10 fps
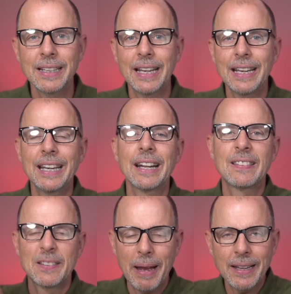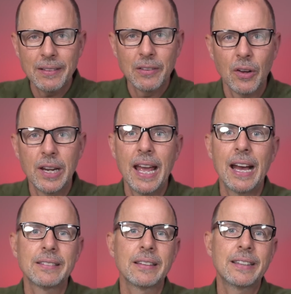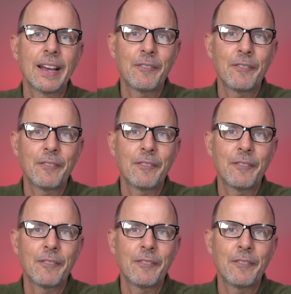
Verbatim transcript: denn in der zweiten Säule erst ist der